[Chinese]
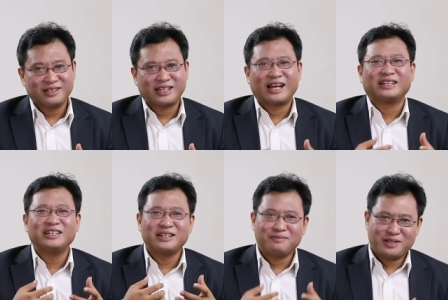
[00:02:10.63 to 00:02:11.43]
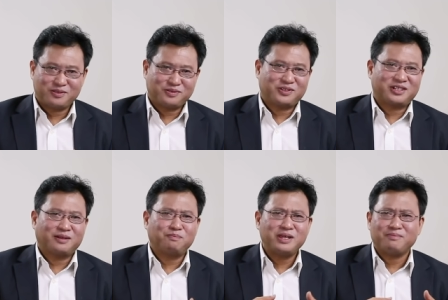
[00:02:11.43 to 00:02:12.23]
党内的民主就是
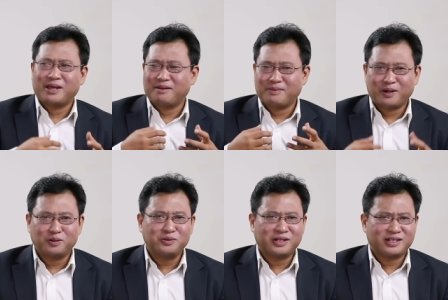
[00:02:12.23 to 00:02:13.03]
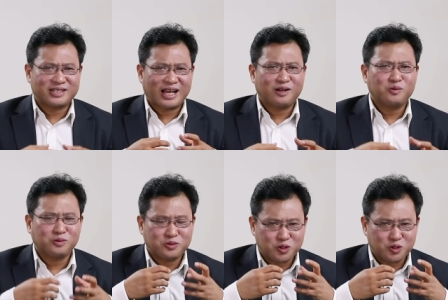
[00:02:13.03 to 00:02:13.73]
要避免矛盾和残酷